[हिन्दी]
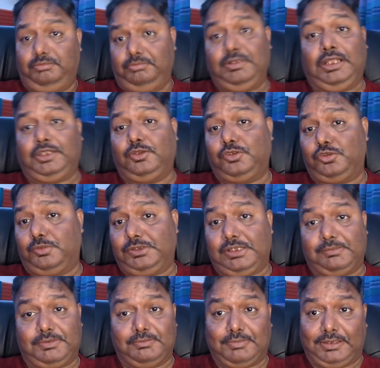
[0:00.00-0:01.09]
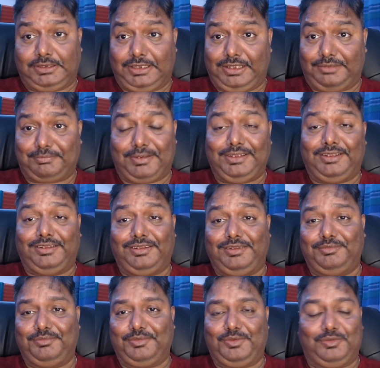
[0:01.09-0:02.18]
मैं हम तो सुबह साहब से बात नहीं कर पाए ज़्यादा
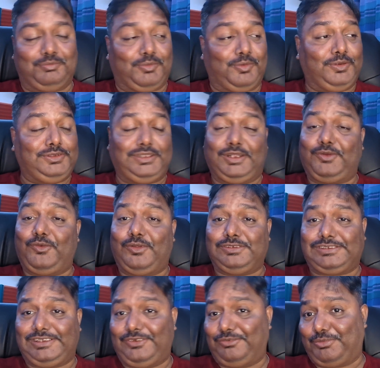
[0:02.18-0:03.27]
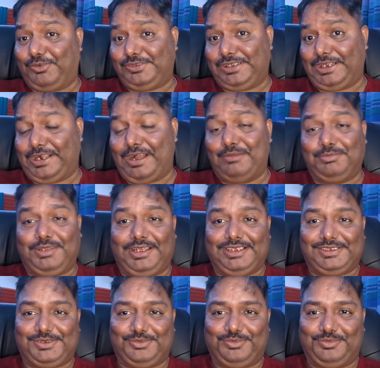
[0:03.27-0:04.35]
क्योंकि बहुत ज़्यादा कॉल्स थे और बहुत ज़्यादा काम था
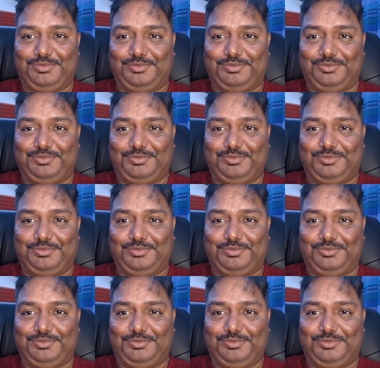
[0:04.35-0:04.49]
आज तो